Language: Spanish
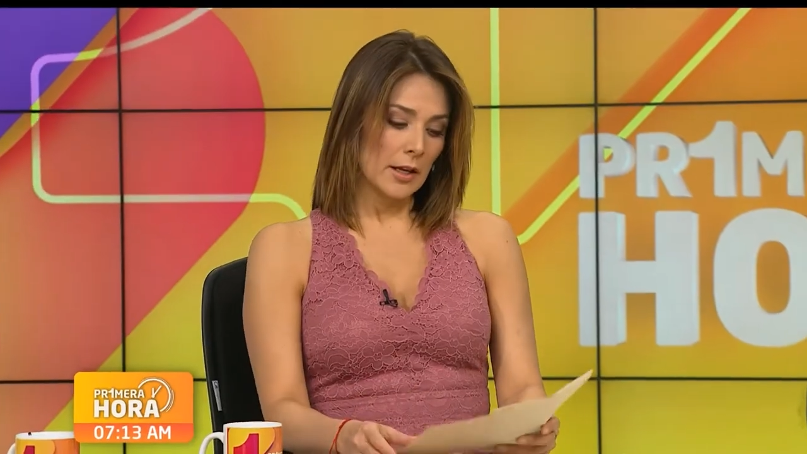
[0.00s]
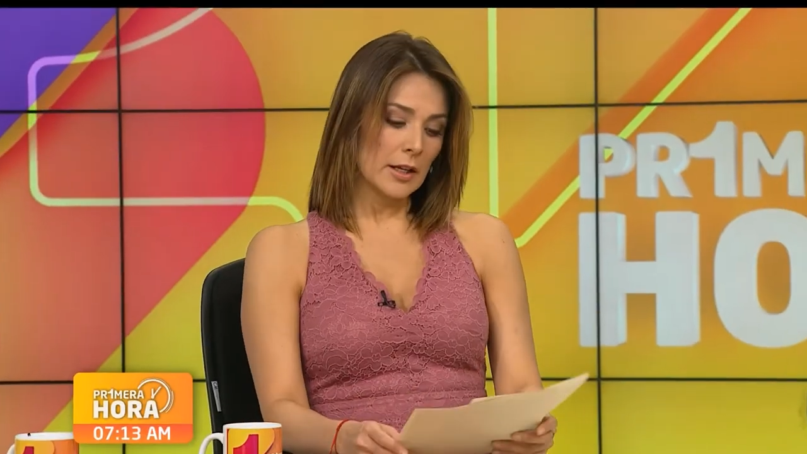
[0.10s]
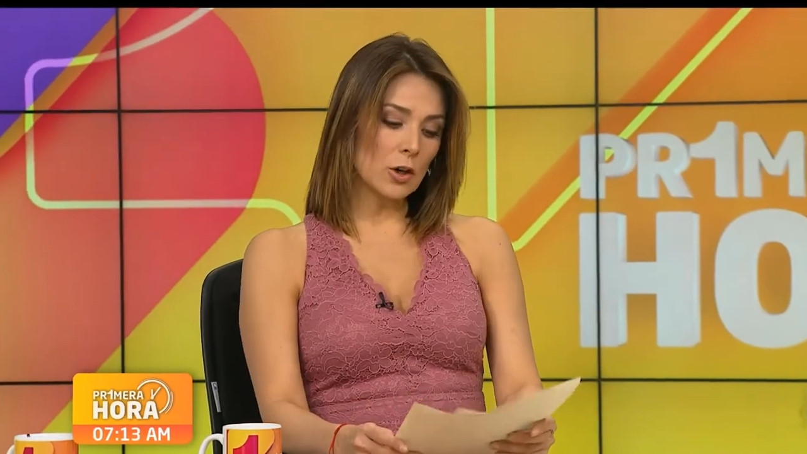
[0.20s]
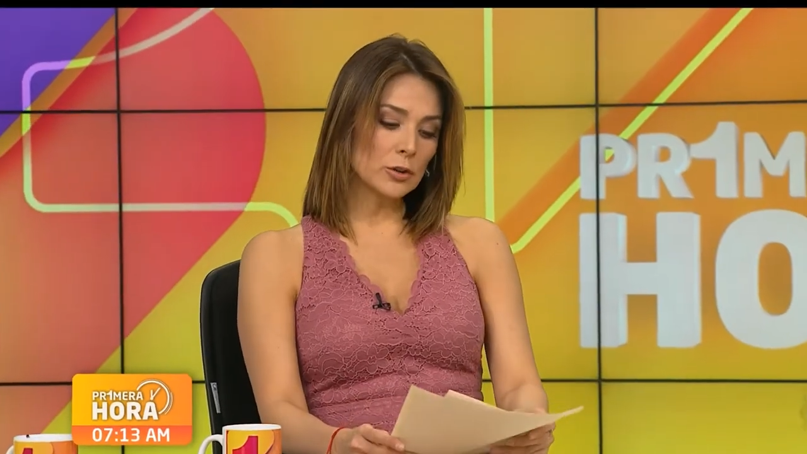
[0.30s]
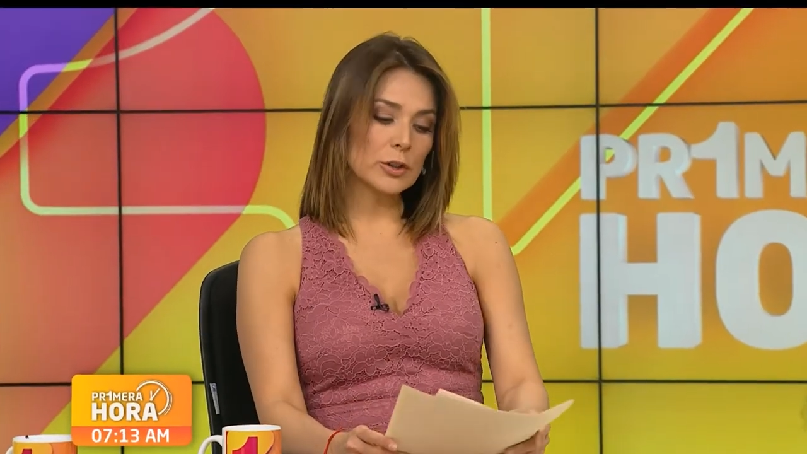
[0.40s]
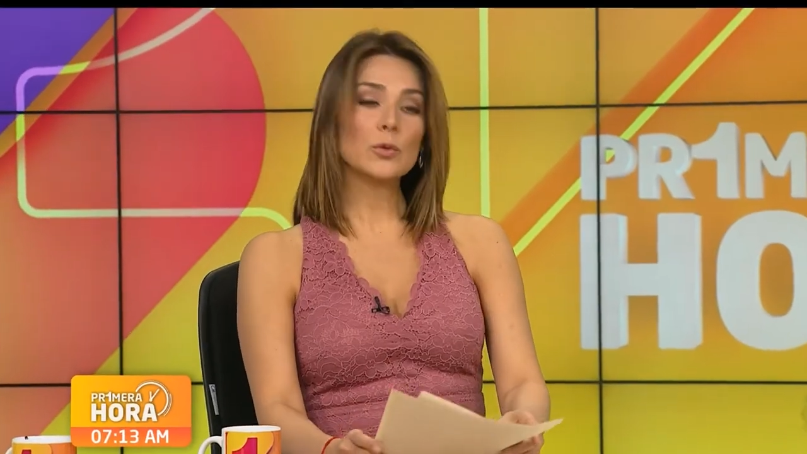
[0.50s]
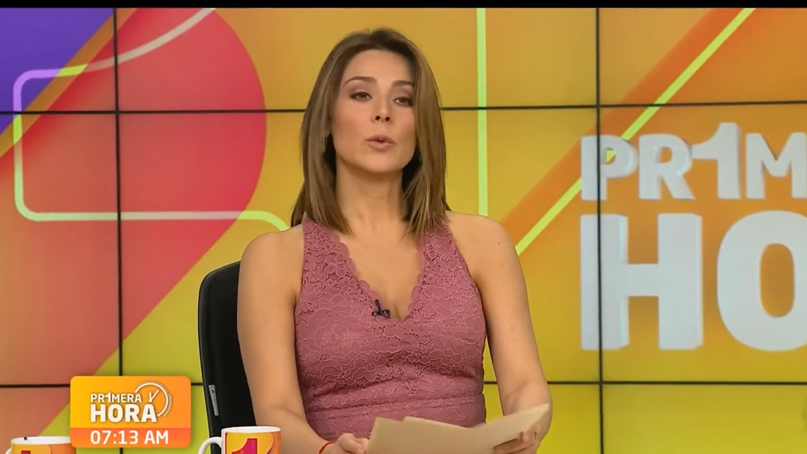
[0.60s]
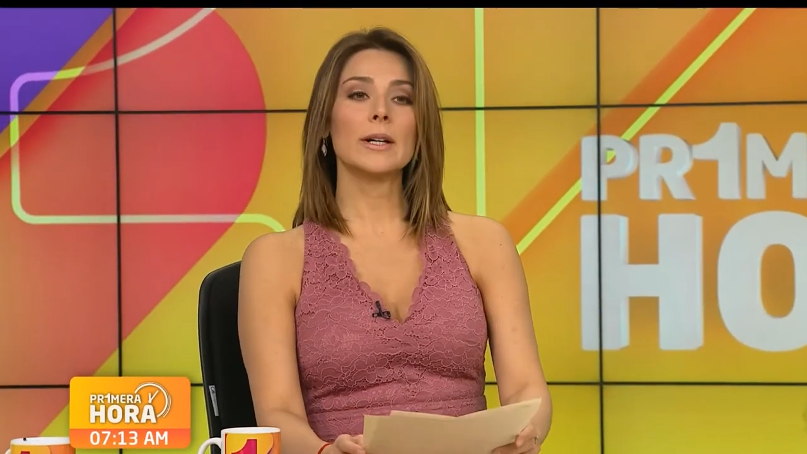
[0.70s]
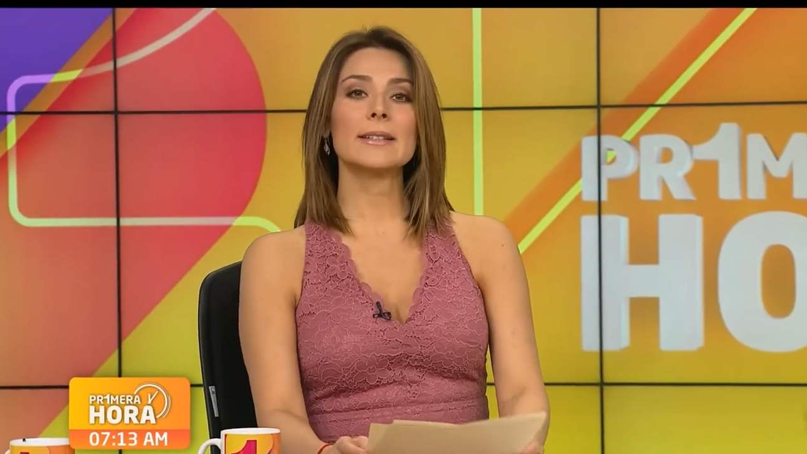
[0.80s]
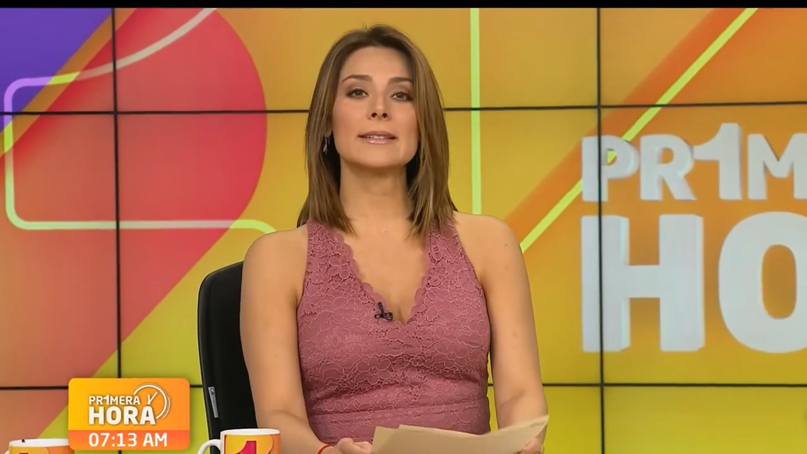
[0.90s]
y
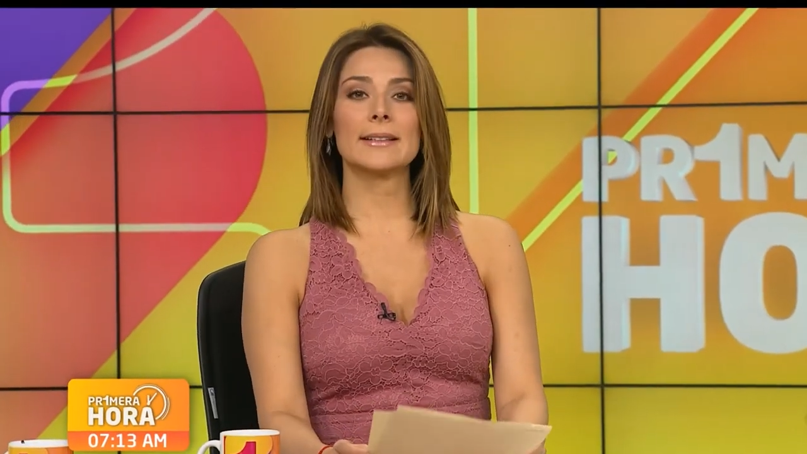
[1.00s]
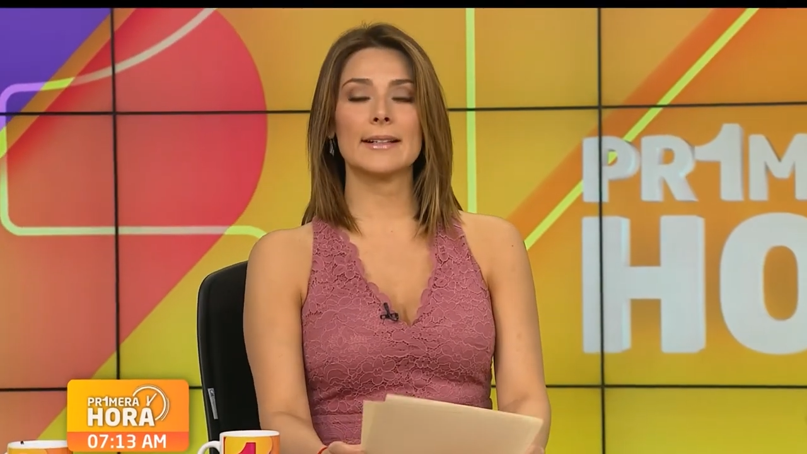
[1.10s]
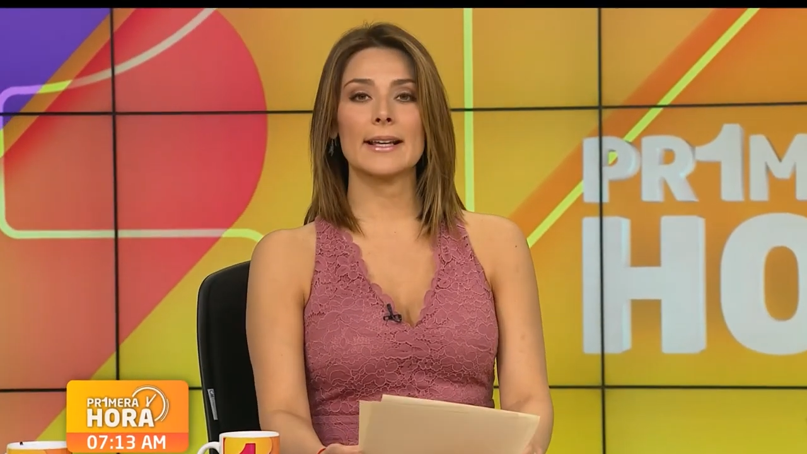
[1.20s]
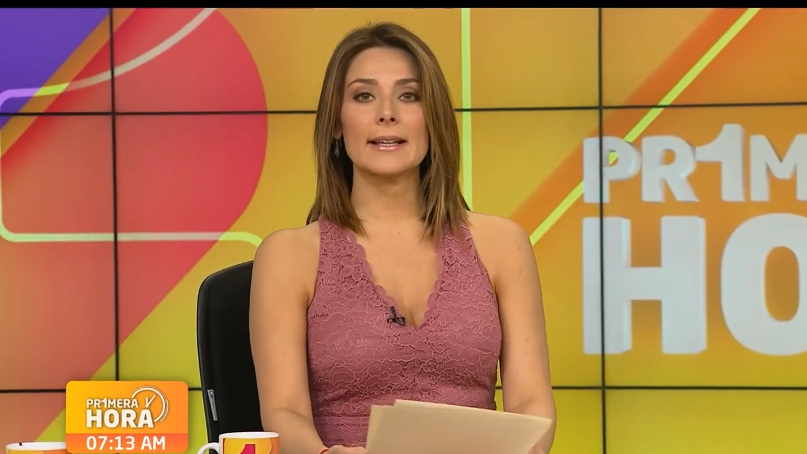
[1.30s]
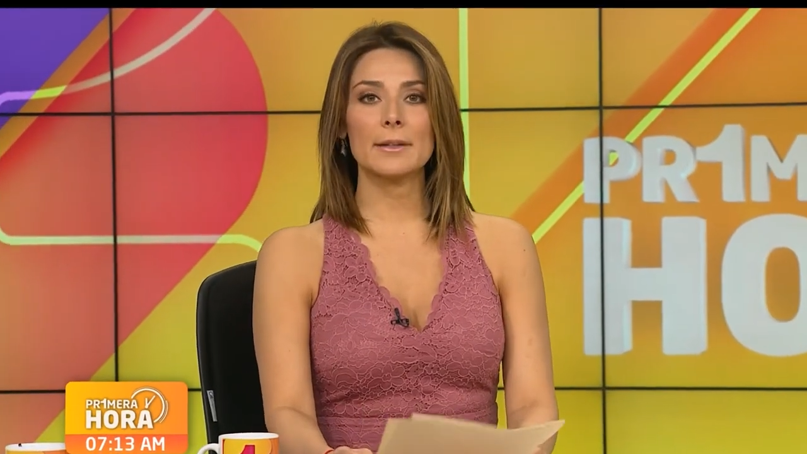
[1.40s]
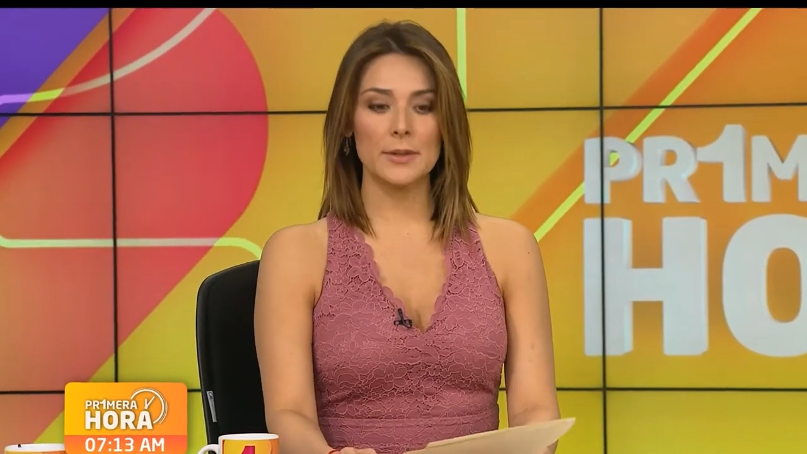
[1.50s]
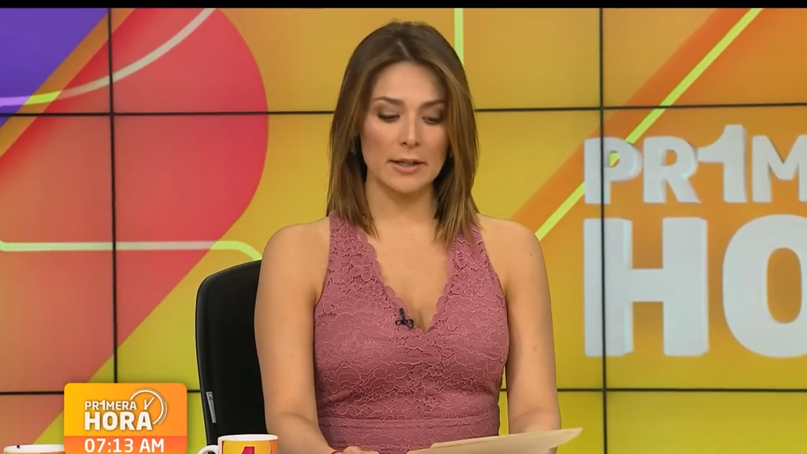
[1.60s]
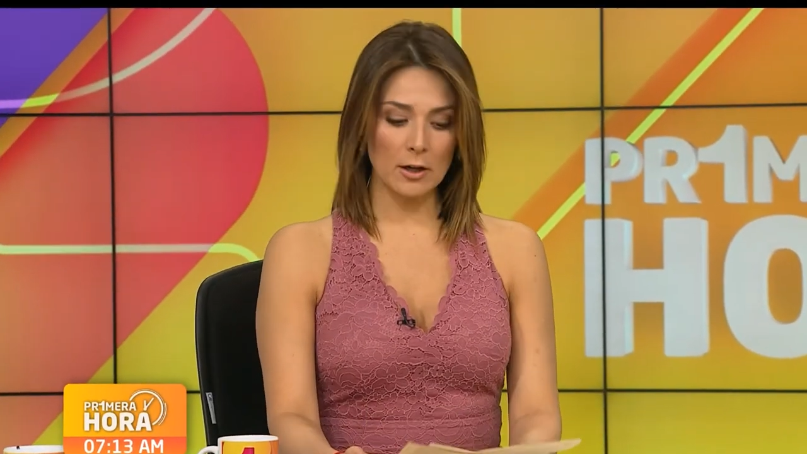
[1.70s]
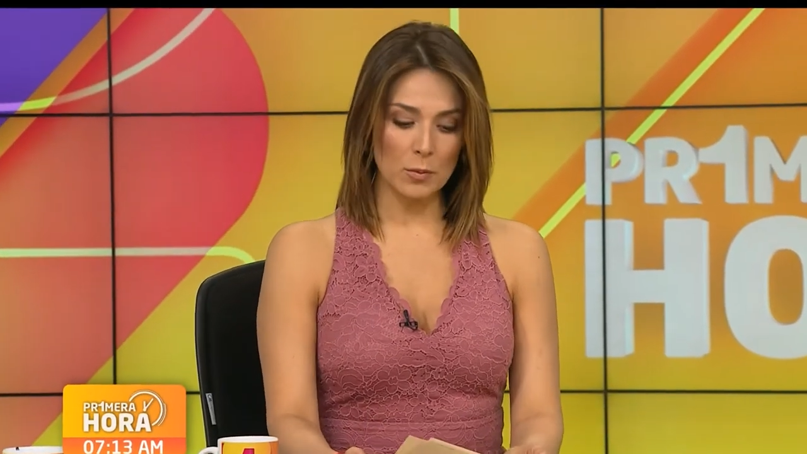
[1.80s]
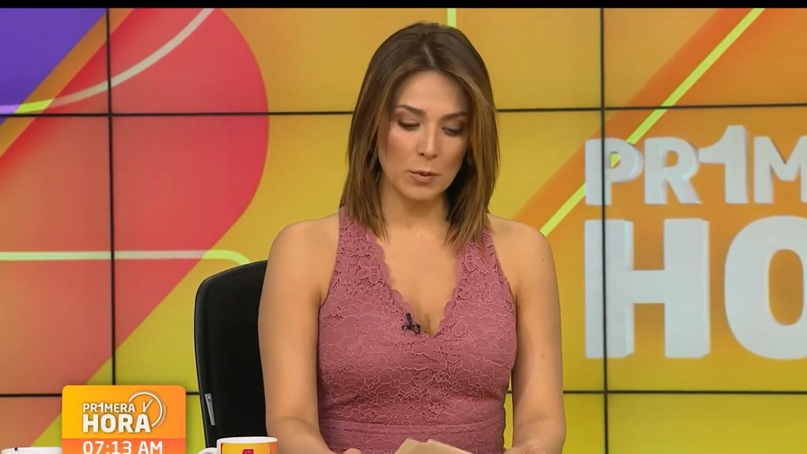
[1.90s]
continúa cerrada la
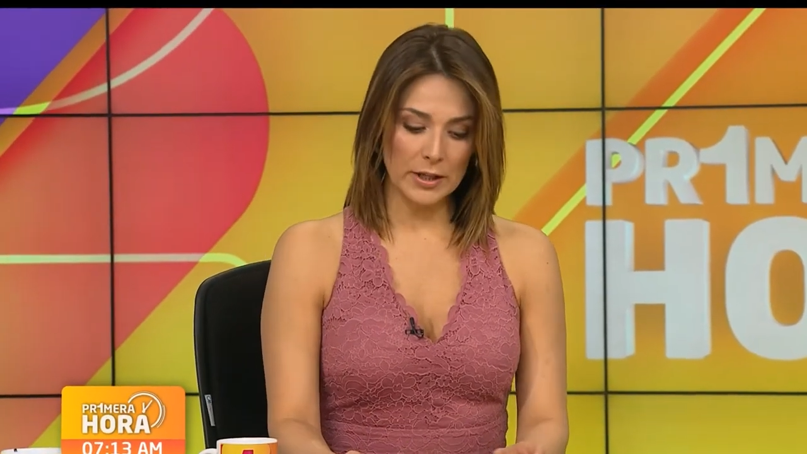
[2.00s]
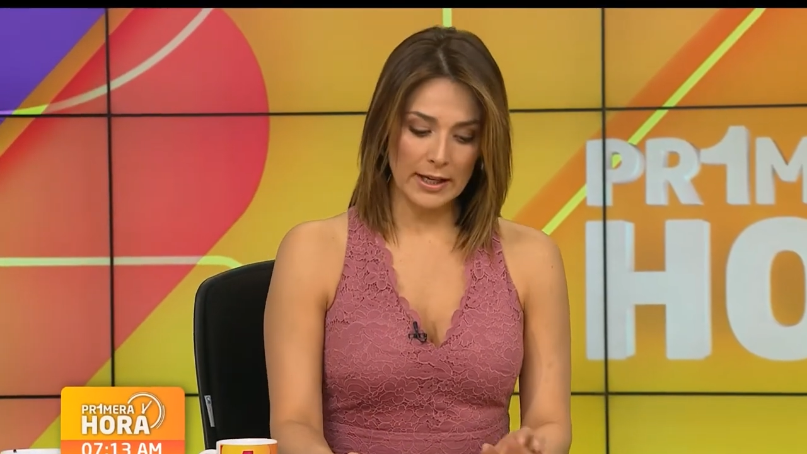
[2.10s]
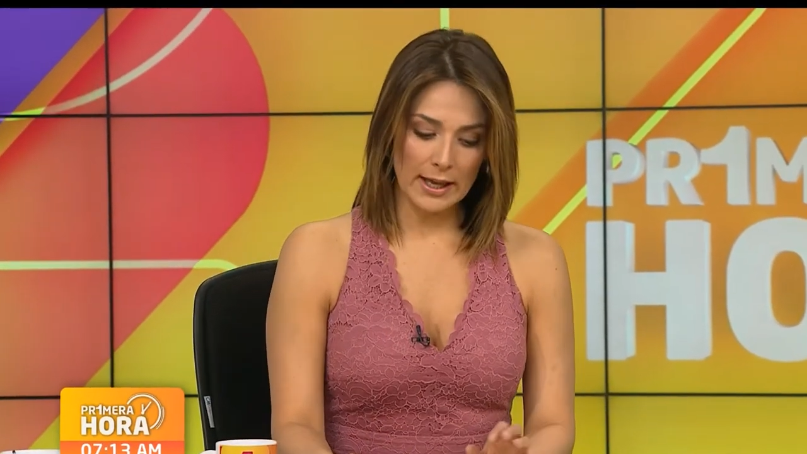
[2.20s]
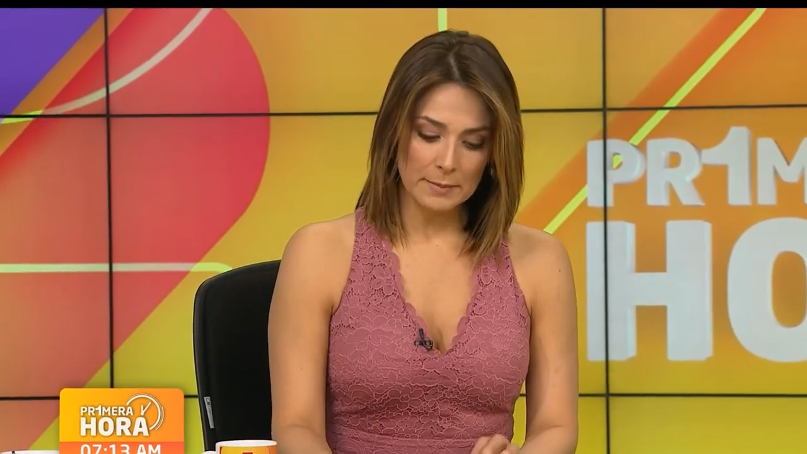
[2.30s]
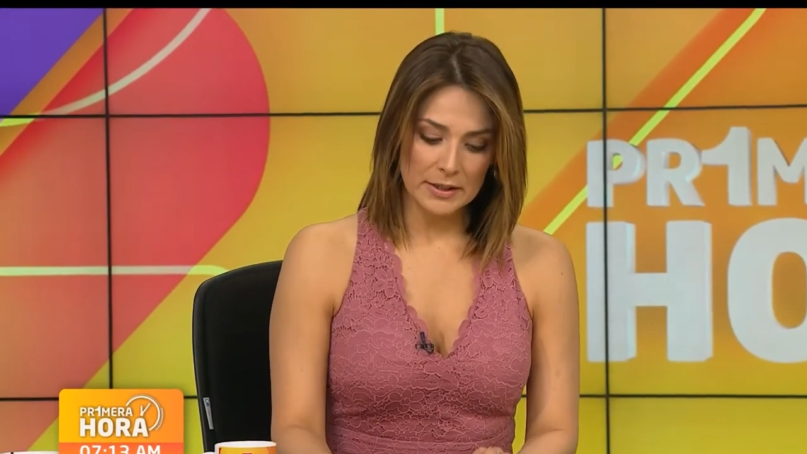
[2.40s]
vía que comunica